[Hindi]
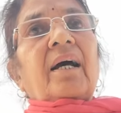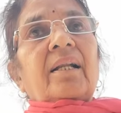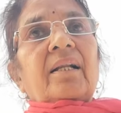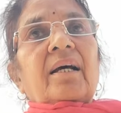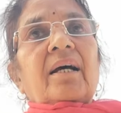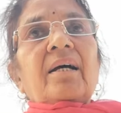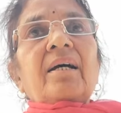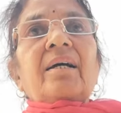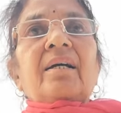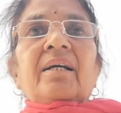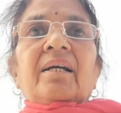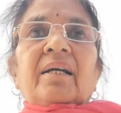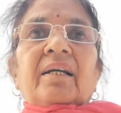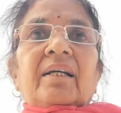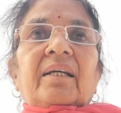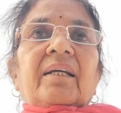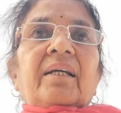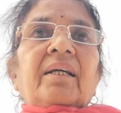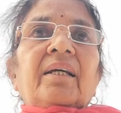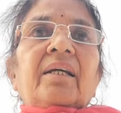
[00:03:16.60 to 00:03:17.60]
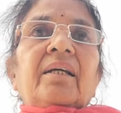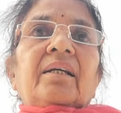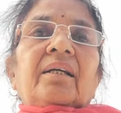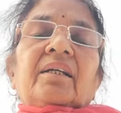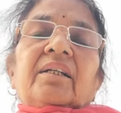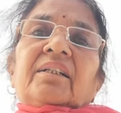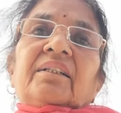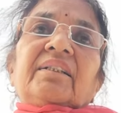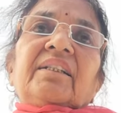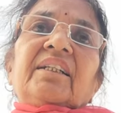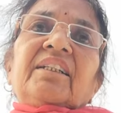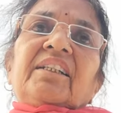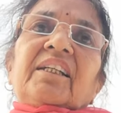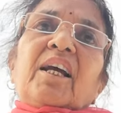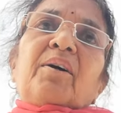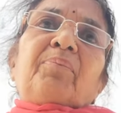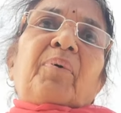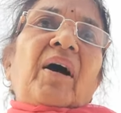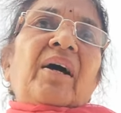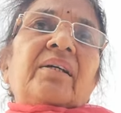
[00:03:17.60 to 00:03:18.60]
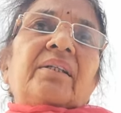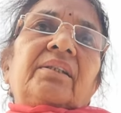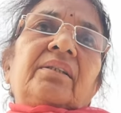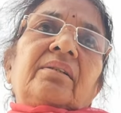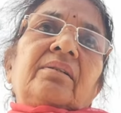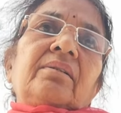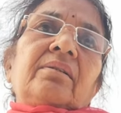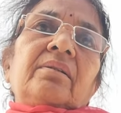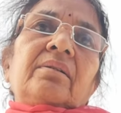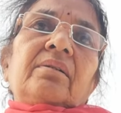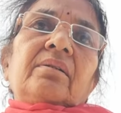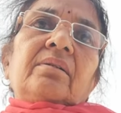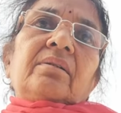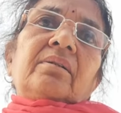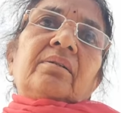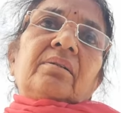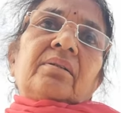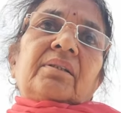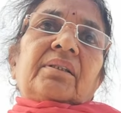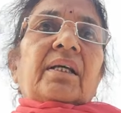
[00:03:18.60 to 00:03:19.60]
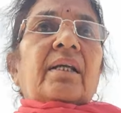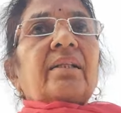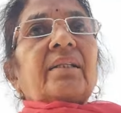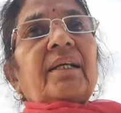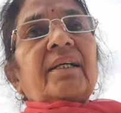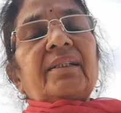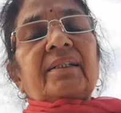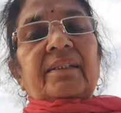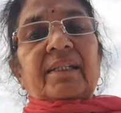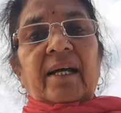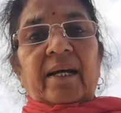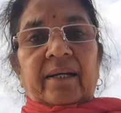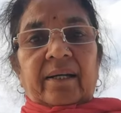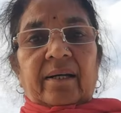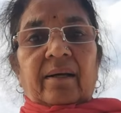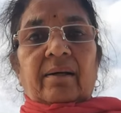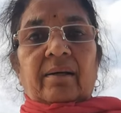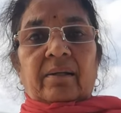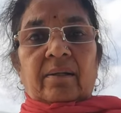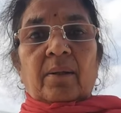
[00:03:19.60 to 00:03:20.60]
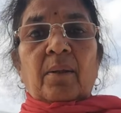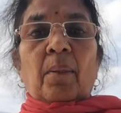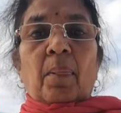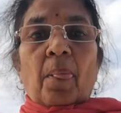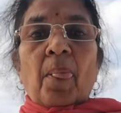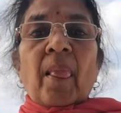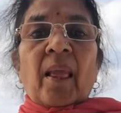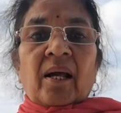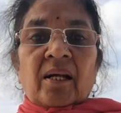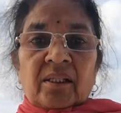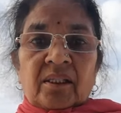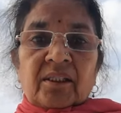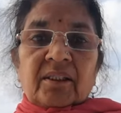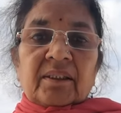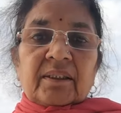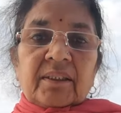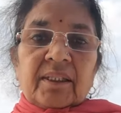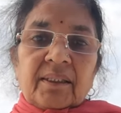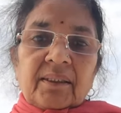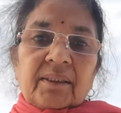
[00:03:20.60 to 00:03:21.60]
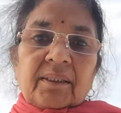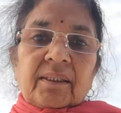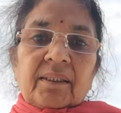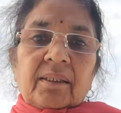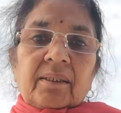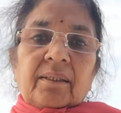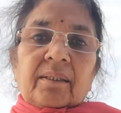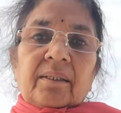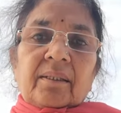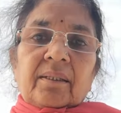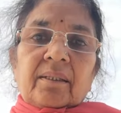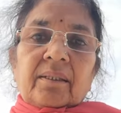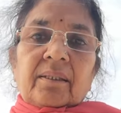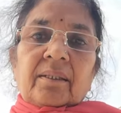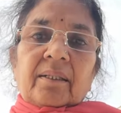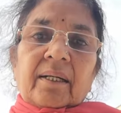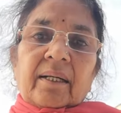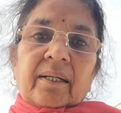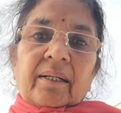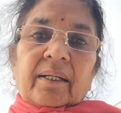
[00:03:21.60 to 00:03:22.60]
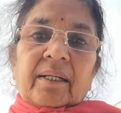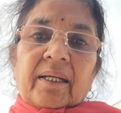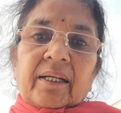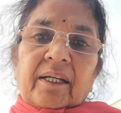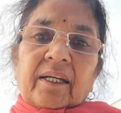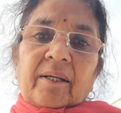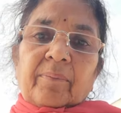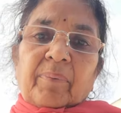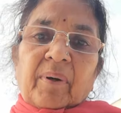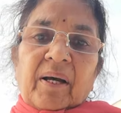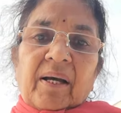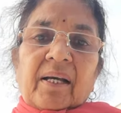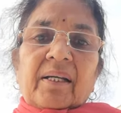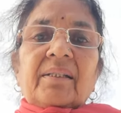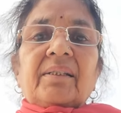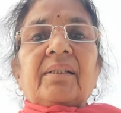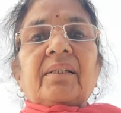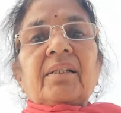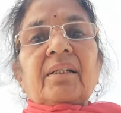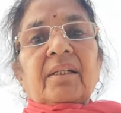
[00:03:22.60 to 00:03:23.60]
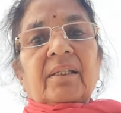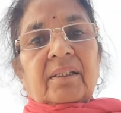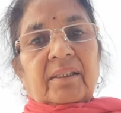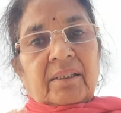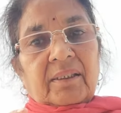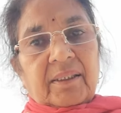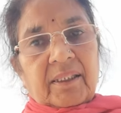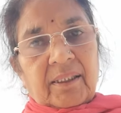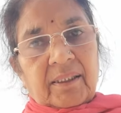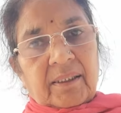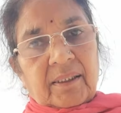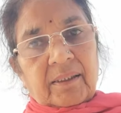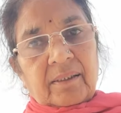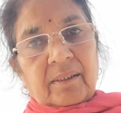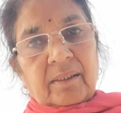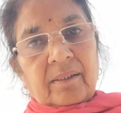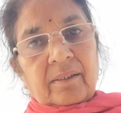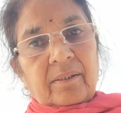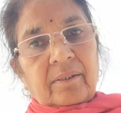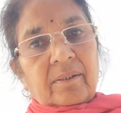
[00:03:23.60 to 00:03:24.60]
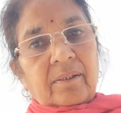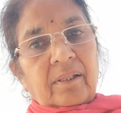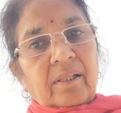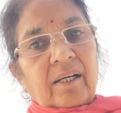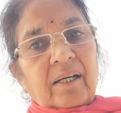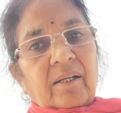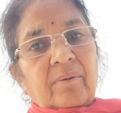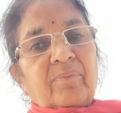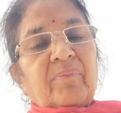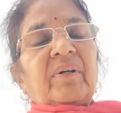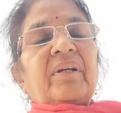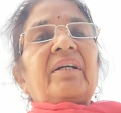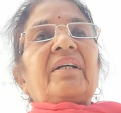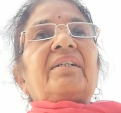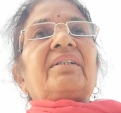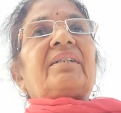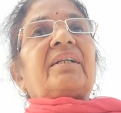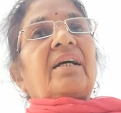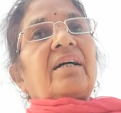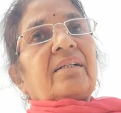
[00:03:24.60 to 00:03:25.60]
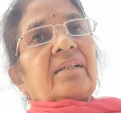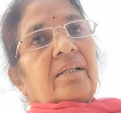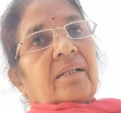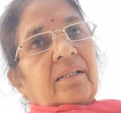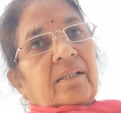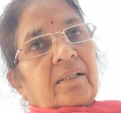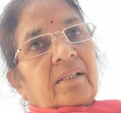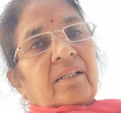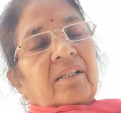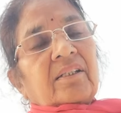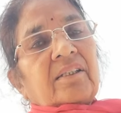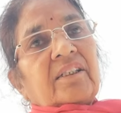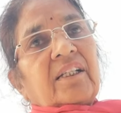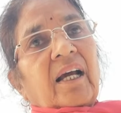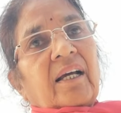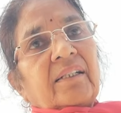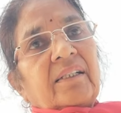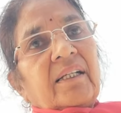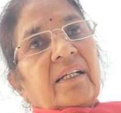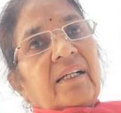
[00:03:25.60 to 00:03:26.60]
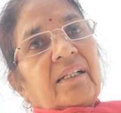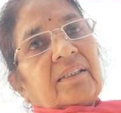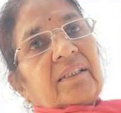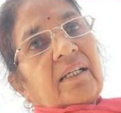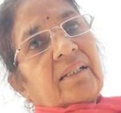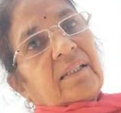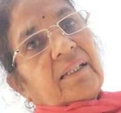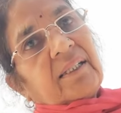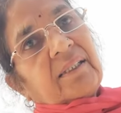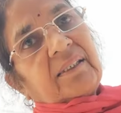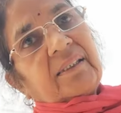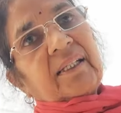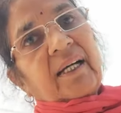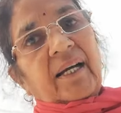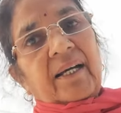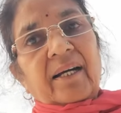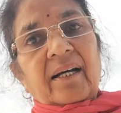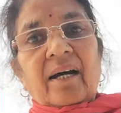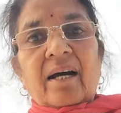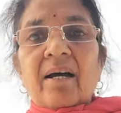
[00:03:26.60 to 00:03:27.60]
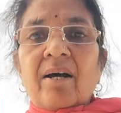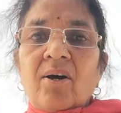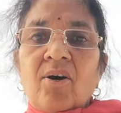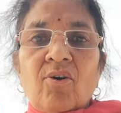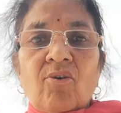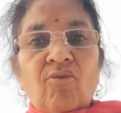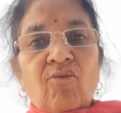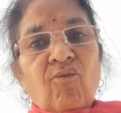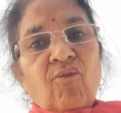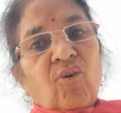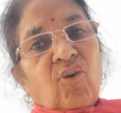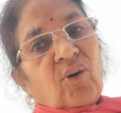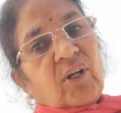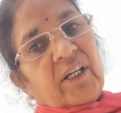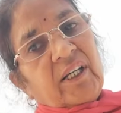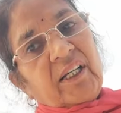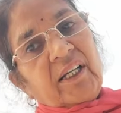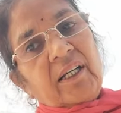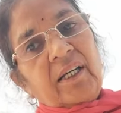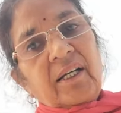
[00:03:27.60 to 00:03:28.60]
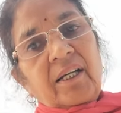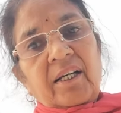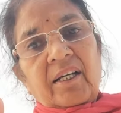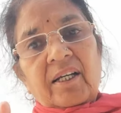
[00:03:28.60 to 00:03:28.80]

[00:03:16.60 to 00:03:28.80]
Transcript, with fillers: निकाला कि जिसके पास संदेश जाएगा जिस लड़के के पास जिस घर में इसका शादी का संदेश जाएगा वो ही